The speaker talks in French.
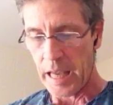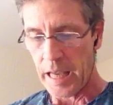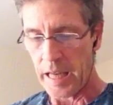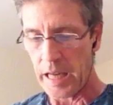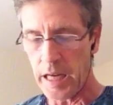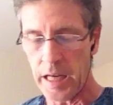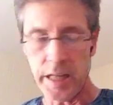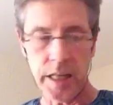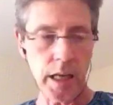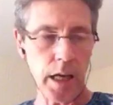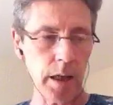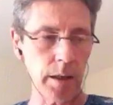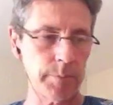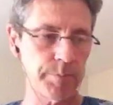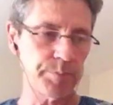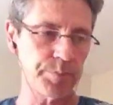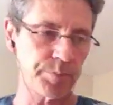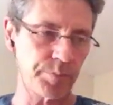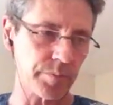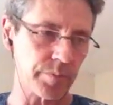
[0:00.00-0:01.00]
Il y
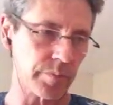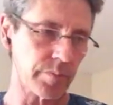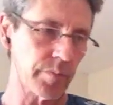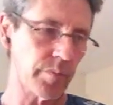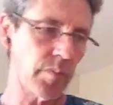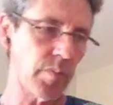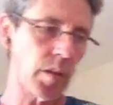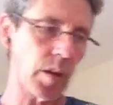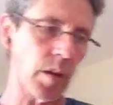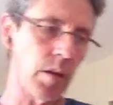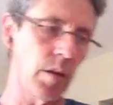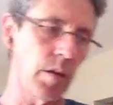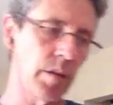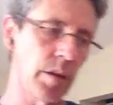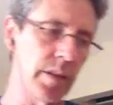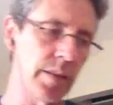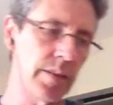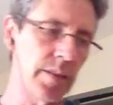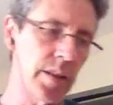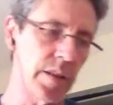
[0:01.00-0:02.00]
a euh,
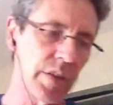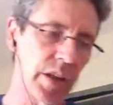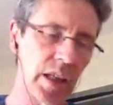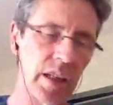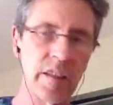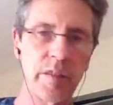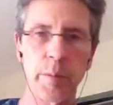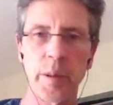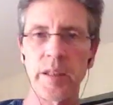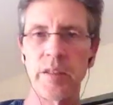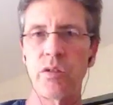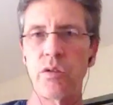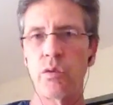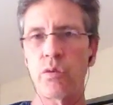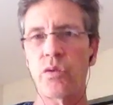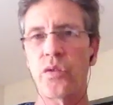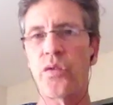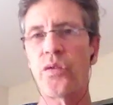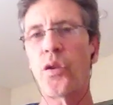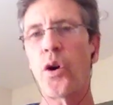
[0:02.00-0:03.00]
ici avec
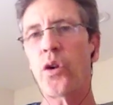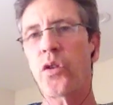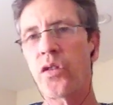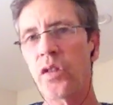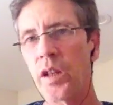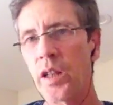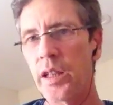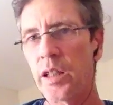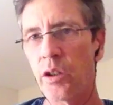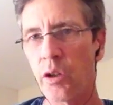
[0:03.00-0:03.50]
l'expression forcer les